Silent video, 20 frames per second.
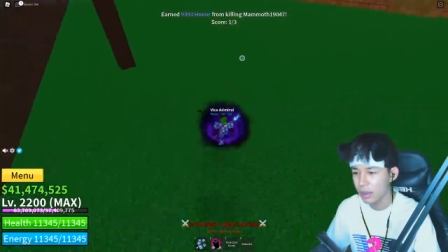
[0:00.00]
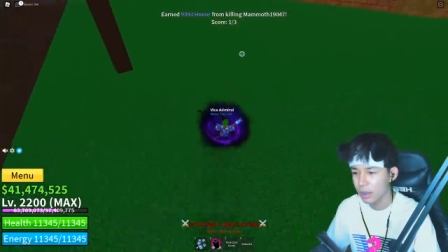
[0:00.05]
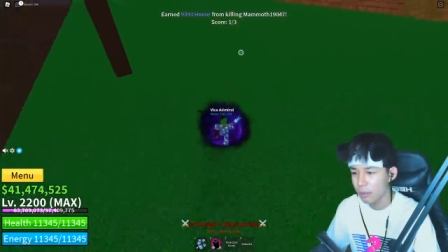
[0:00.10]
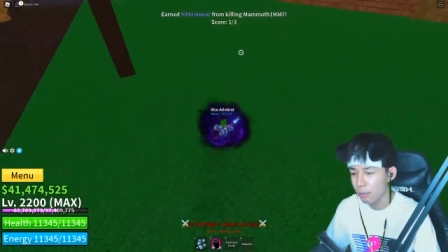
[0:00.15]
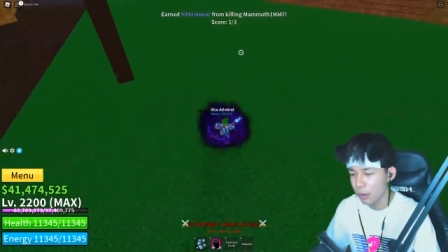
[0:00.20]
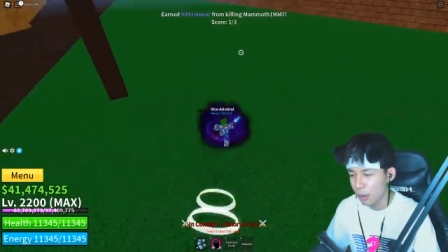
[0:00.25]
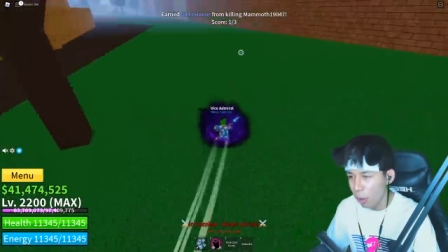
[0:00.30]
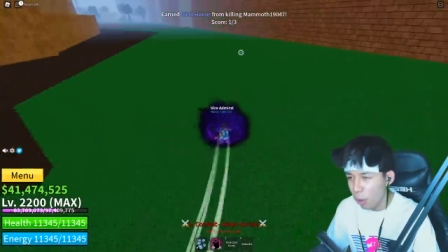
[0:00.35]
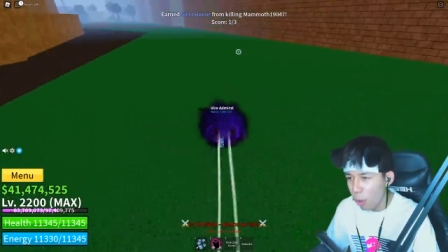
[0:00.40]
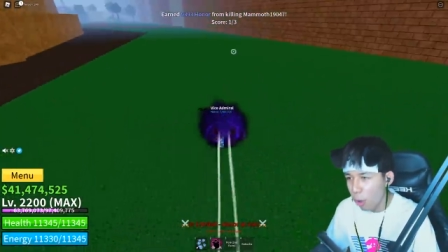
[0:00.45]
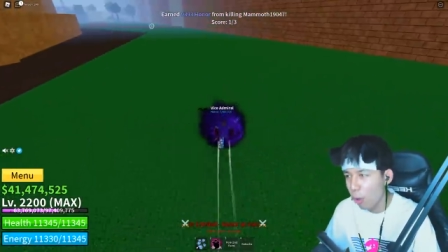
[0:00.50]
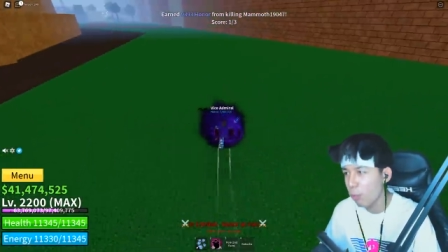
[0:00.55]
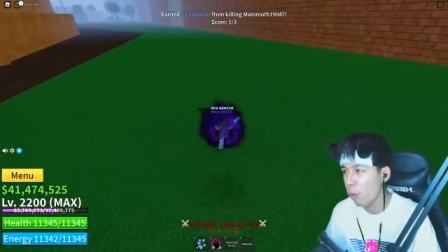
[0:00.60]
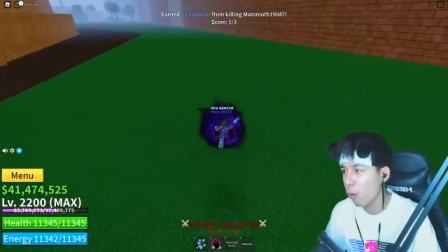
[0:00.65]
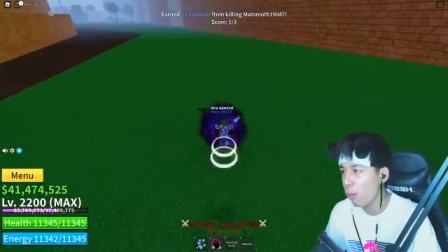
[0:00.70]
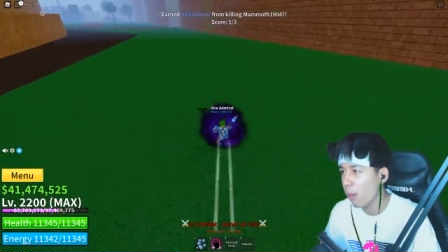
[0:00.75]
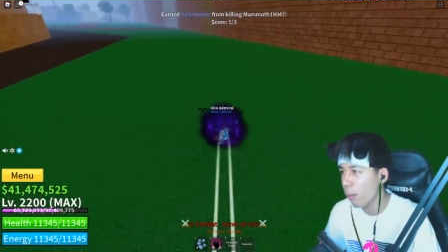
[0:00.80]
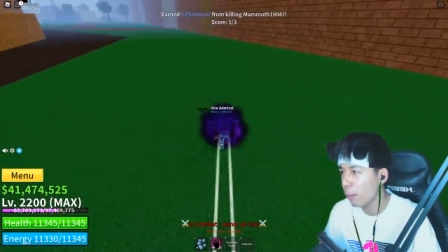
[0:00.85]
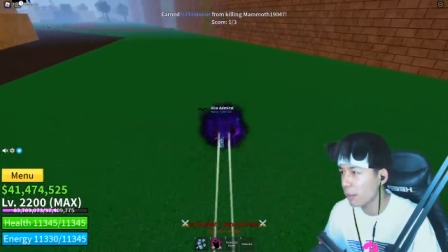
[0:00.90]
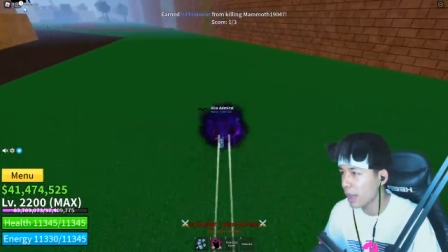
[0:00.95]
มันต้องคอมโบ
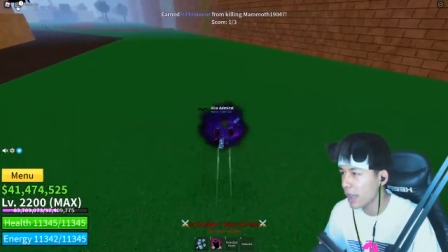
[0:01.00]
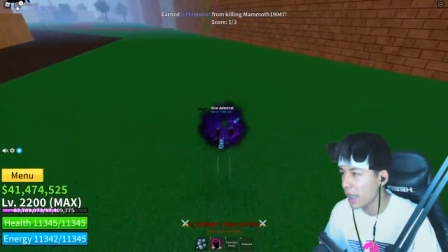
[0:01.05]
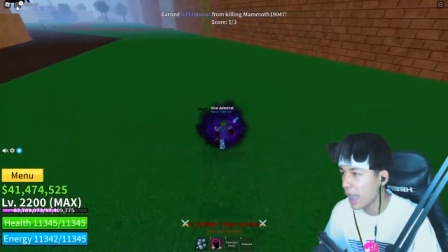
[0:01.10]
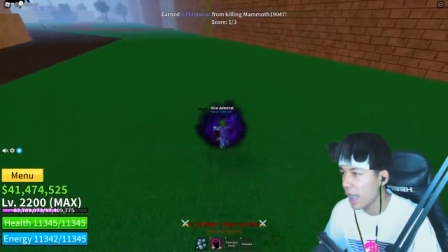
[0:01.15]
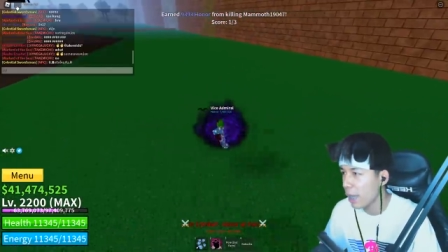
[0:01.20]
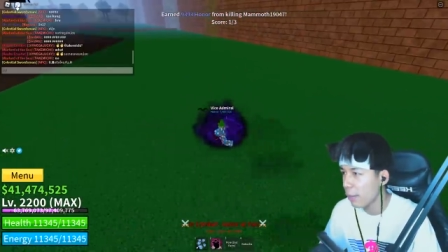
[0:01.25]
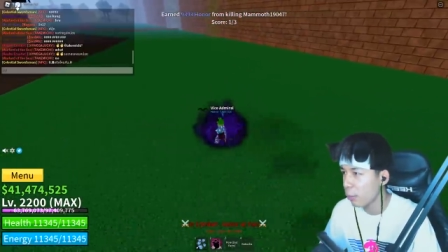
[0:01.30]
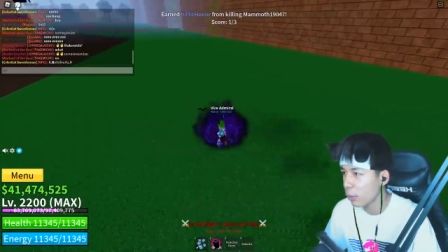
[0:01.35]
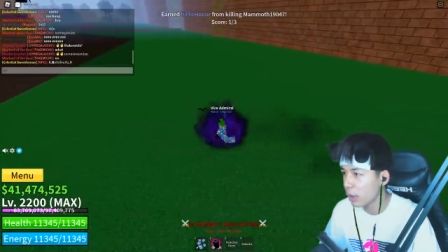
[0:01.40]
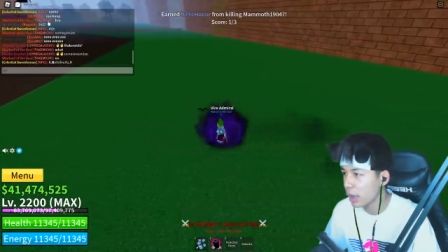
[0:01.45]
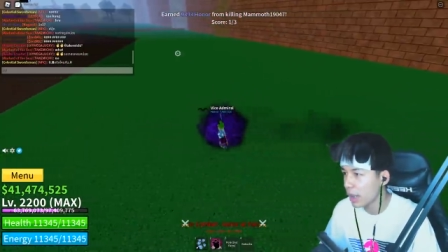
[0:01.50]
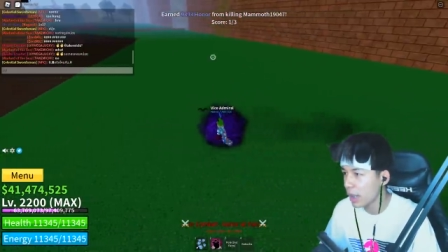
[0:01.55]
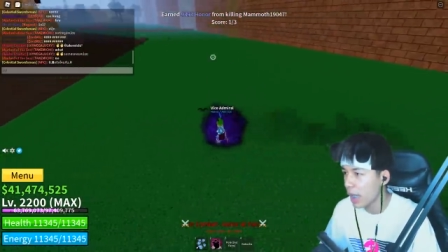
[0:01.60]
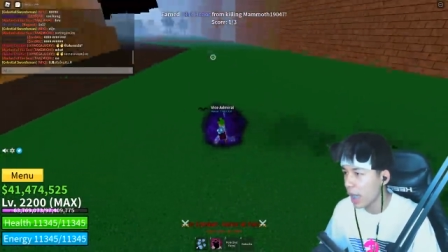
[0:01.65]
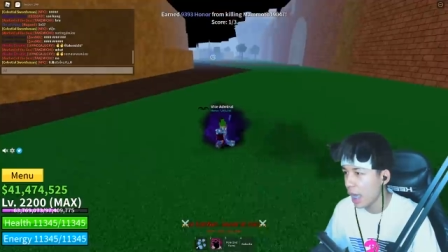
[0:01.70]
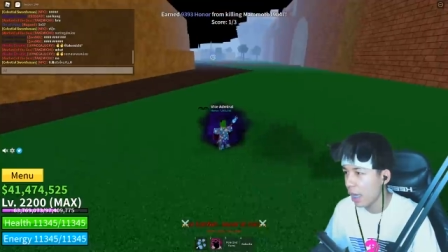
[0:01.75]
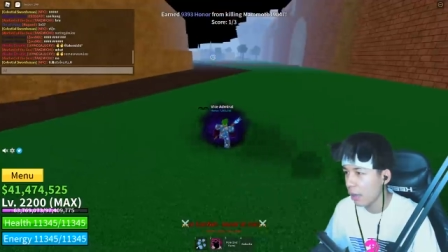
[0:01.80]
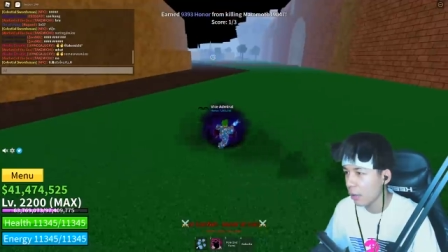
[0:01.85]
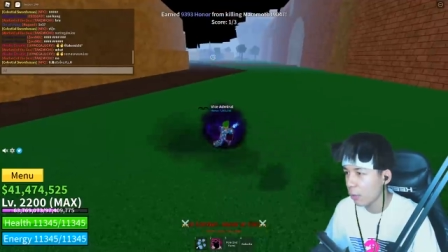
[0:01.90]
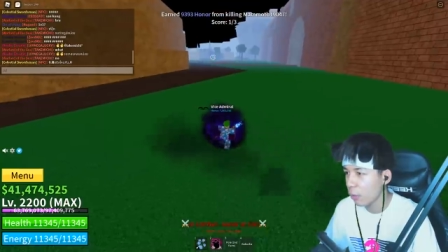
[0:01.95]
แบบนี้แหละผลนี้อ่ะ
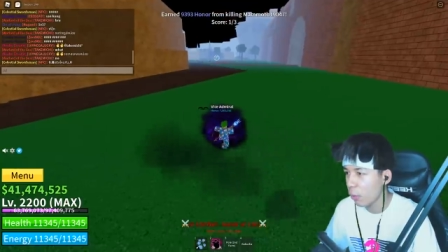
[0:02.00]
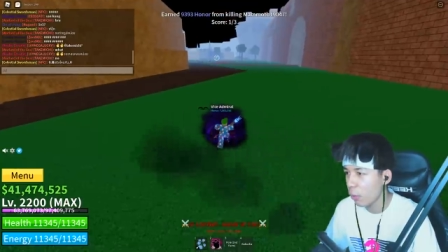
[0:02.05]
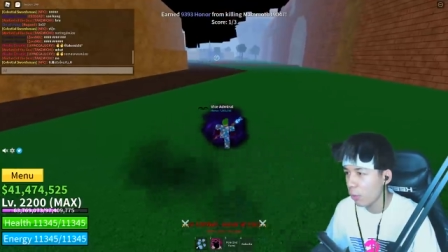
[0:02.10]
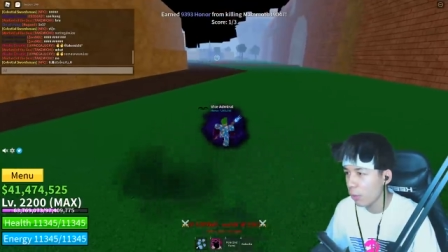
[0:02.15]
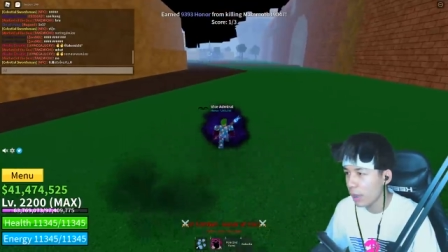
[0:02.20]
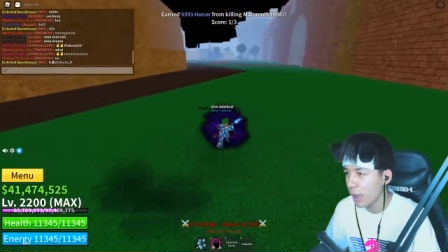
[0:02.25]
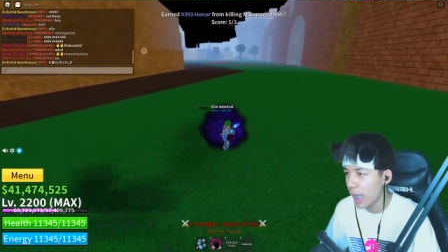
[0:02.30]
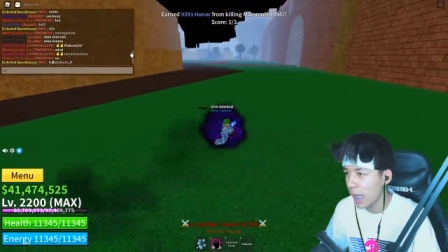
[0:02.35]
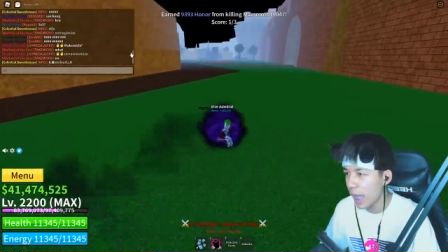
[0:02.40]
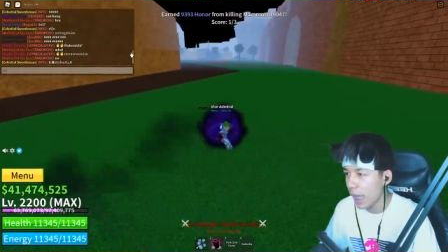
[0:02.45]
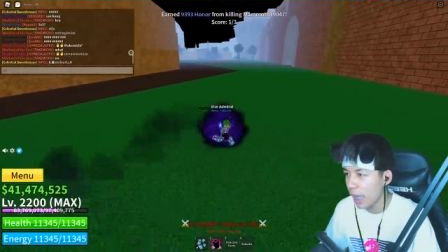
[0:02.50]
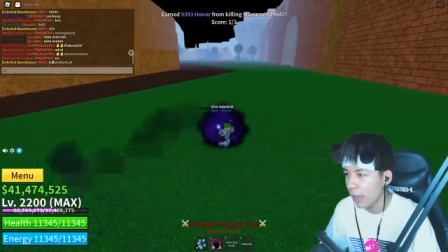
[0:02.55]
โกงไหมล่ะ